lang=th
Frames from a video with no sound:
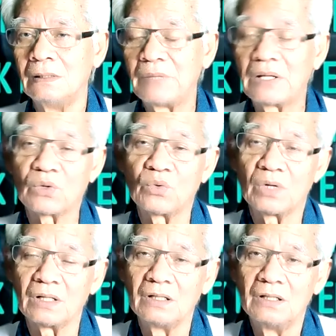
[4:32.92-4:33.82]
ไม่กลัว
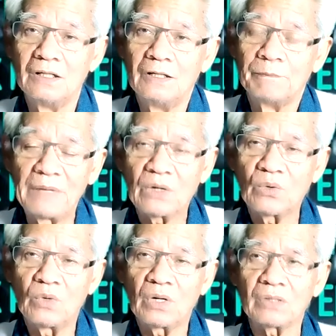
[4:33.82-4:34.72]
ไม่ก
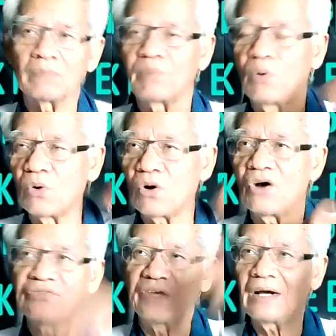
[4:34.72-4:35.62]
ลัวก็ ผูกคอ
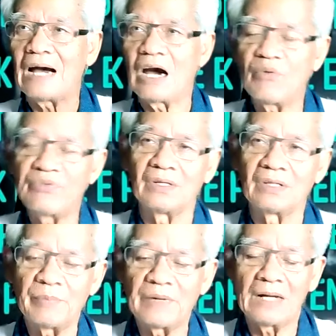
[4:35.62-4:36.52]
สีขาวไปสิ
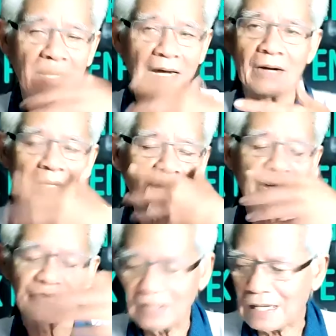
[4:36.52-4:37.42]
ถ้าเป็นหน้ากากก็หน้ากา
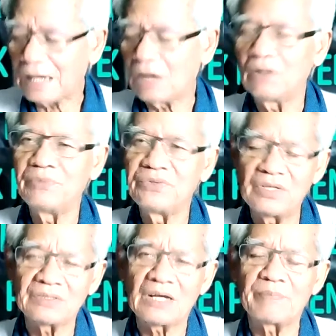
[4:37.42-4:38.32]
กสีขาวมันชิ
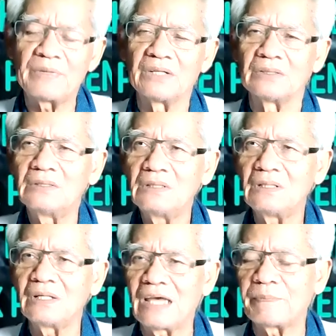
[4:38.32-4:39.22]
ดชัดไปเลยเออ
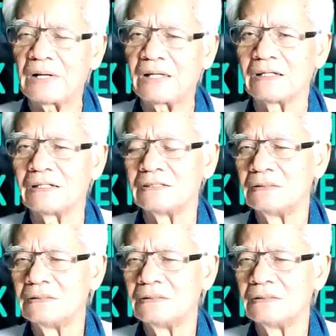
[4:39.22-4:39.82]
อย่าแย่ไปอ่ะ